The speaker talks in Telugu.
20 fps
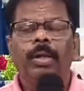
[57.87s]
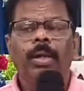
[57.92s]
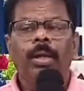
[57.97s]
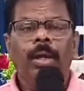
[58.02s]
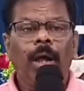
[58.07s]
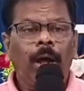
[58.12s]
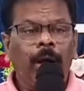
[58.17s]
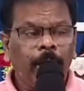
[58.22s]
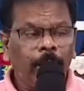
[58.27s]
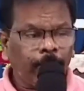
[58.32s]

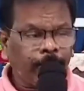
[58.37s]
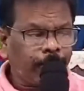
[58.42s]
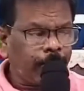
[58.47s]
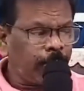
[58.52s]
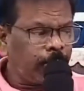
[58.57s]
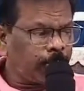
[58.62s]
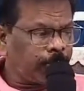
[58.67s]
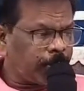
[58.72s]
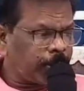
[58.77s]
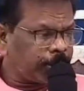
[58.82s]
ఆయన
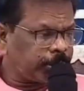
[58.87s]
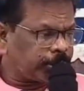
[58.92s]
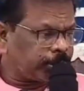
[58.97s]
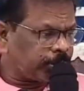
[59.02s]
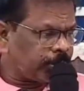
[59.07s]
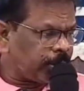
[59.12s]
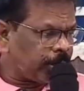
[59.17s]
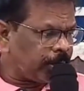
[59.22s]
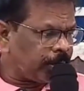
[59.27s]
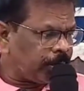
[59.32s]

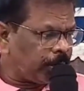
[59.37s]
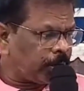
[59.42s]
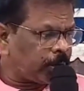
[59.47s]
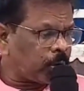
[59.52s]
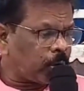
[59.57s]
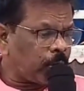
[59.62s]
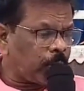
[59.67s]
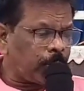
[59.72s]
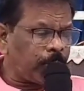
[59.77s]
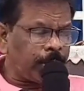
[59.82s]
పొందుపరిచినాడు
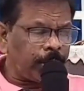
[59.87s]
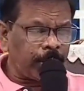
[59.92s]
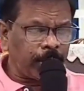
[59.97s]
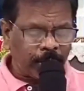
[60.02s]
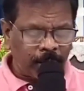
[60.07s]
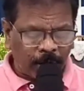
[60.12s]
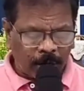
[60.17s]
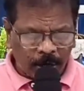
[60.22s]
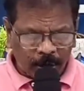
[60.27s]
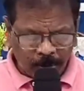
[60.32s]
ఎక్కువయే
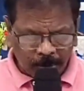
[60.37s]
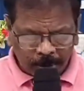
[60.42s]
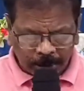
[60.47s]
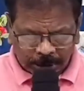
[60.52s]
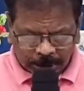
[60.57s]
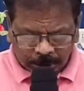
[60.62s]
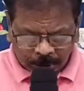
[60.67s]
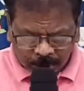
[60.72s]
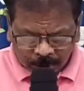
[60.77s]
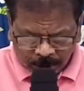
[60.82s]
జ్ఞానం
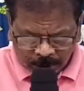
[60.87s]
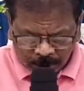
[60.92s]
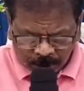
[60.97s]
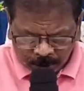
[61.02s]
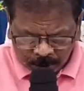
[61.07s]
ఇచ్చేవాడు